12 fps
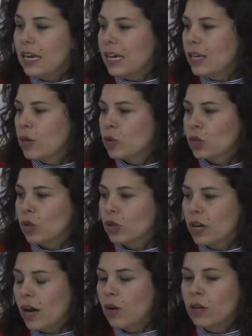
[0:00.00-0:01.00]
y
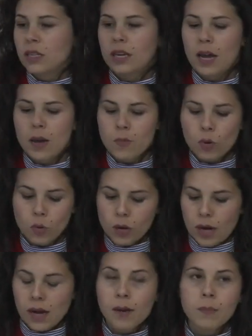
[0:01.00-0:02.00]
nosotras hoy traemos
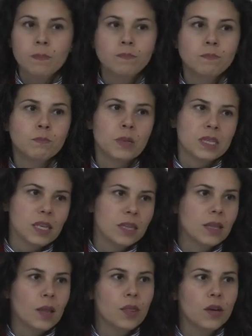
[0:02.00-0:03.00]
una mm,
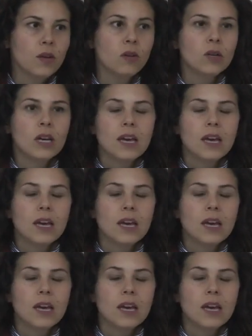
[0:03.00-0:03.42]
presentación